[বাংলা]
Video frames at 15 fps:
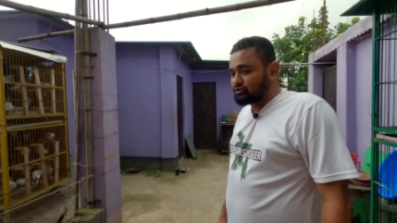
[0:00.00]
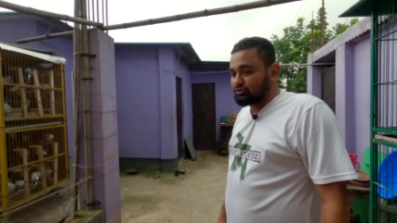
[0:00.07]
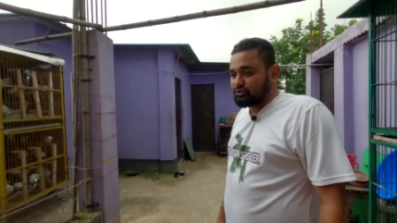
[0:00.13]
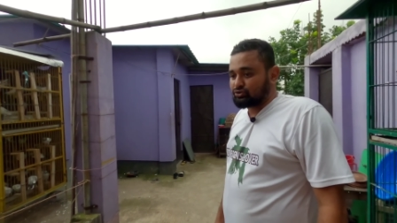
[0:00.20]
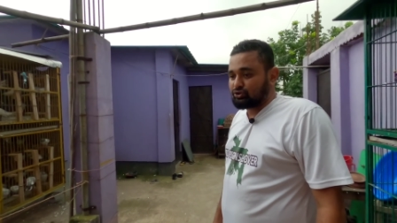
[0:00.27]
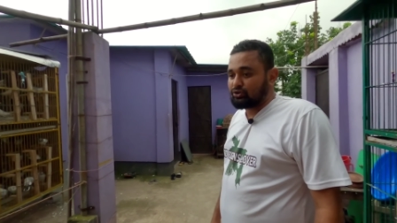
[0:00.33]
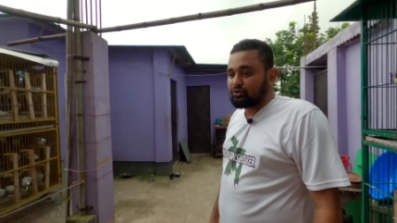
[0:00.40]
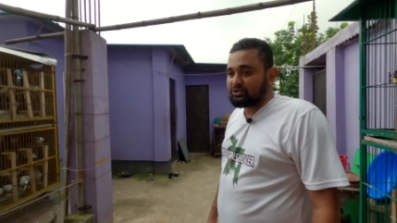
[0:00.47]

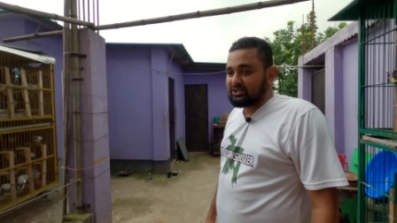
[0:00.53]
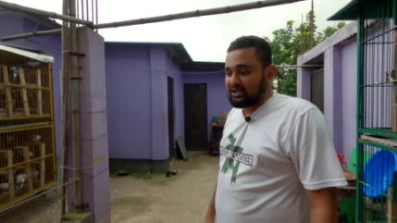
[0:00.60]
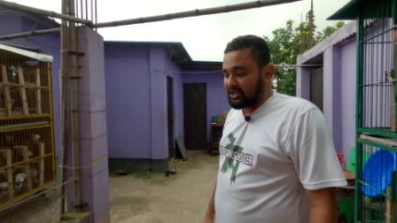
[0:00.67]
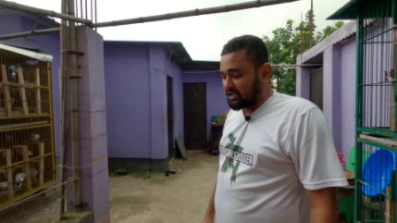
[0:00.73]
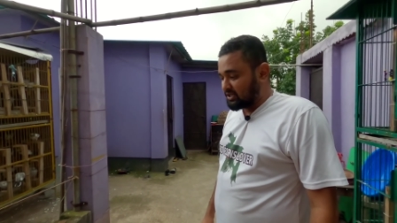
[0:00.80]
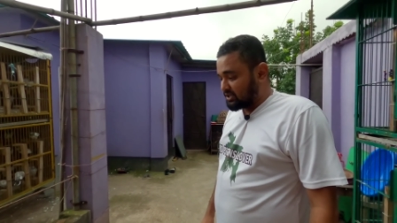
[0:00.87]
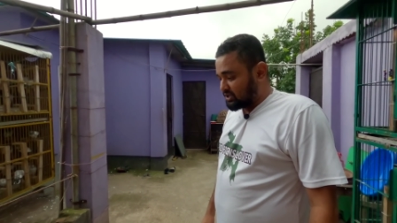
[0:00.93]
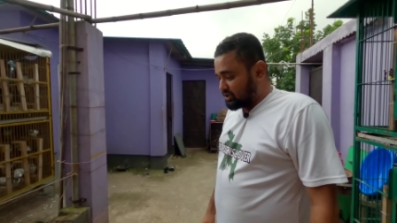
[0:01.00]
পছন্দ সই হচ্ছে
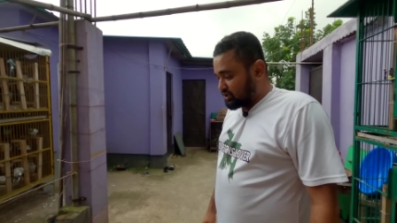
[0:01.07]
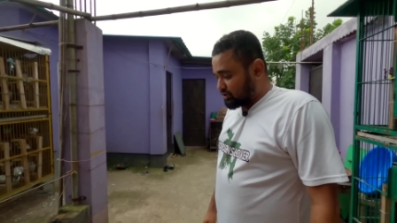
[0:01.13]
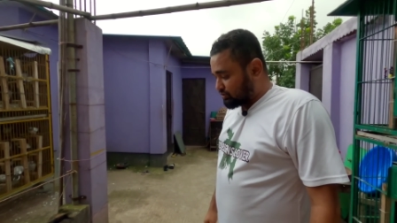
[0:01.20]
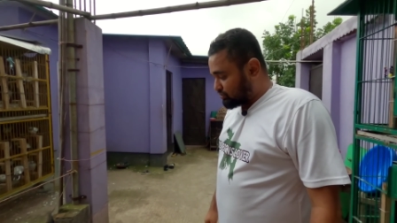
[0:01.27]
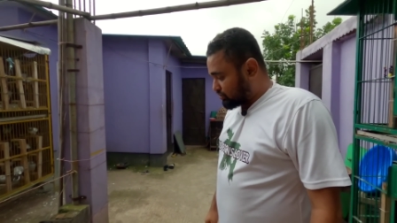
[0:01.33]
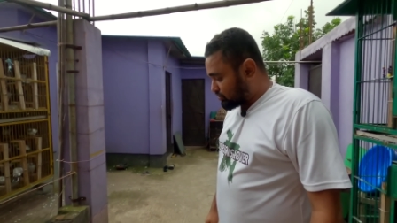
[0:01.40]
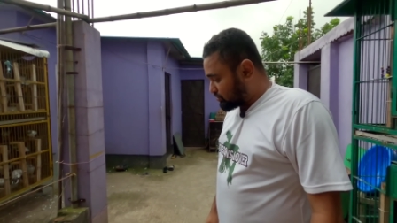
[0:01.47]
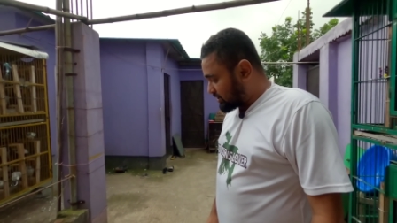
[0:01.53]
না
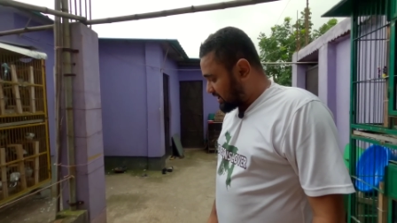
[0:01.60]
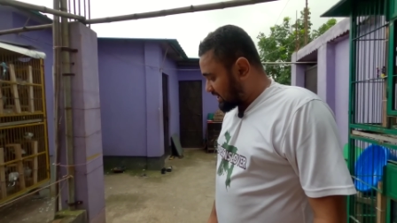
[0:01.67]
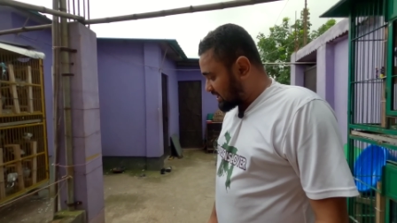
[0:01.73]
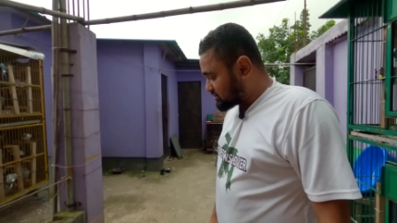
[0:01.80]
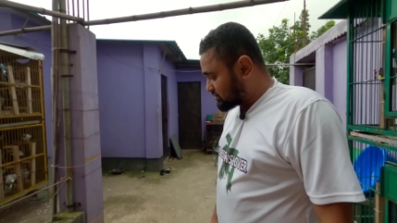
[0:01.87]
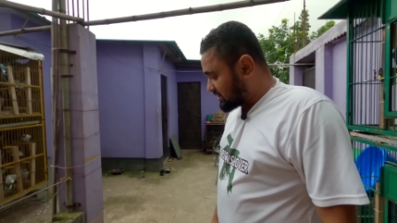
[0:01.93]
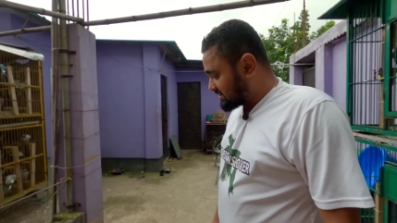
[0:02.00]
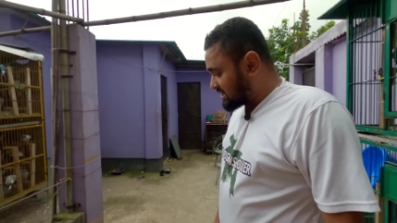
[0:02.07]
গরুর
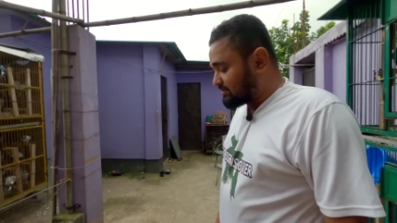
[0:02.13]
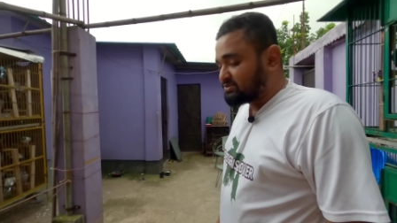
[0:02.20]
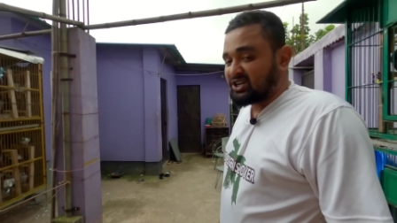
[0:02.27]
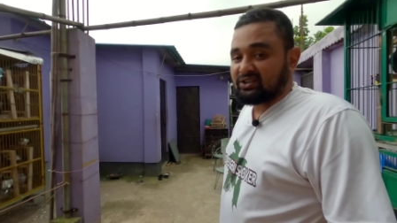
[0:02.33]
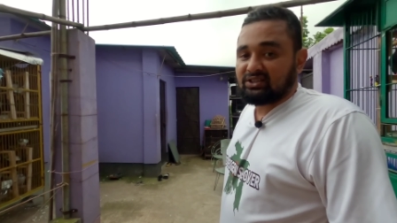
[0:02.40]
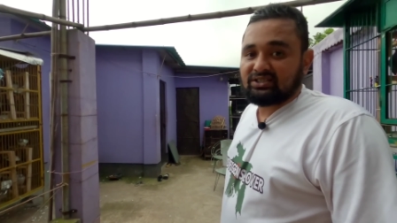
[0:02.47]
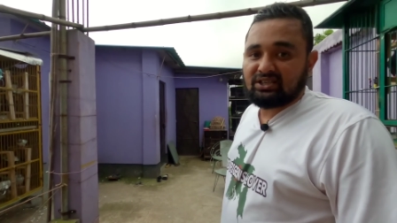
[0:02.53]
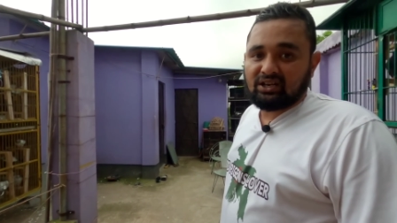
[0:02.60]
এরা আসলে দাম
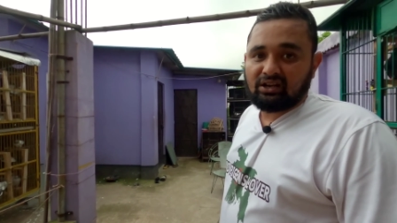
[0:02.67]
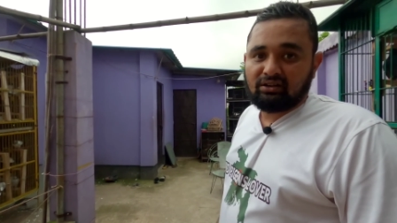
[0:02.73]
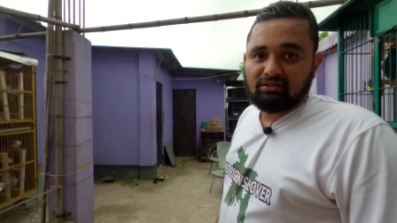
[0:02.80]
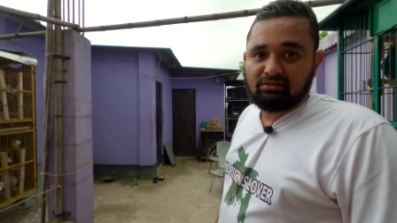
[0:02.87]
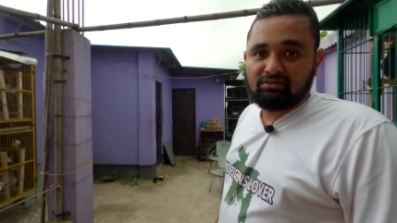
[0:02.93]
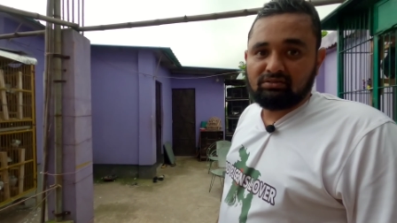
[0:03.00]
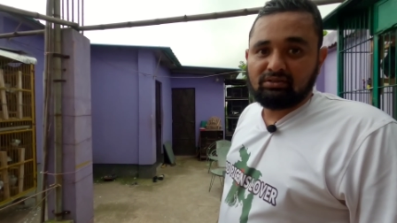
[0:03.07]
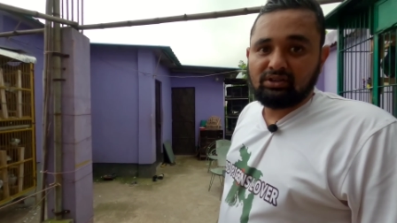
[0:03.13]
ছাড়তেছে না